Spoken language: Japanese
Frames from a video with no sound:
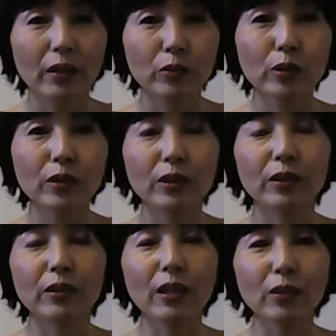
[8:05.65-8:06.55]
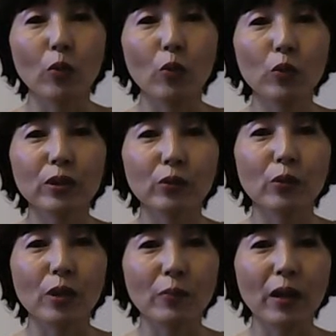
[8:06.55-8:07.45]
それって大体起こるかど
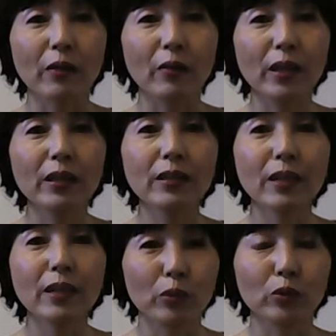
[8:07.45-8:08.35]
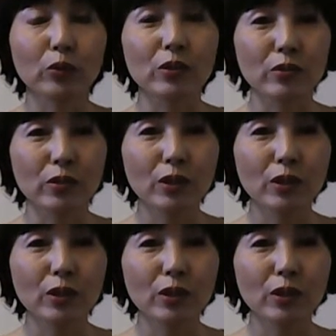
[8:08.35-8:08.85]
うかまあわからないものです